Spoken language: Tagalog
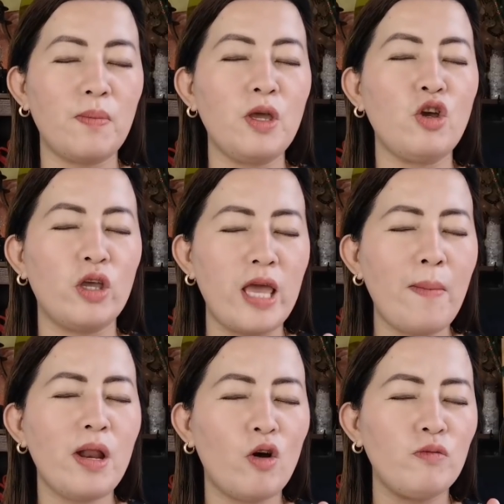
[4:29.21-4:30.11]
Sabi niyo,
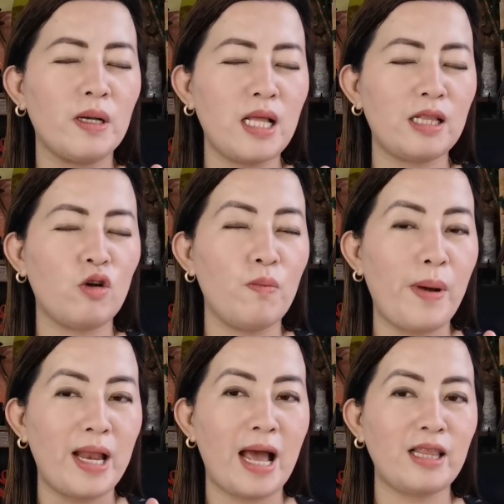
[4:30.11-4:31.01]
iyaman ako at
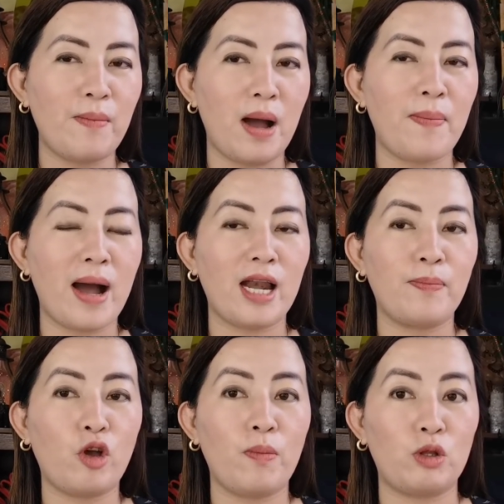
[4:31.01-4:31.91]
magtatagumpay lahat ng mga
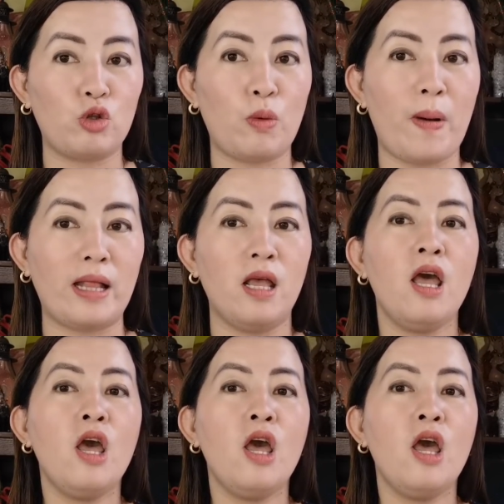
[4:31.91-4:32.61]
pangarap ko ay matutupad.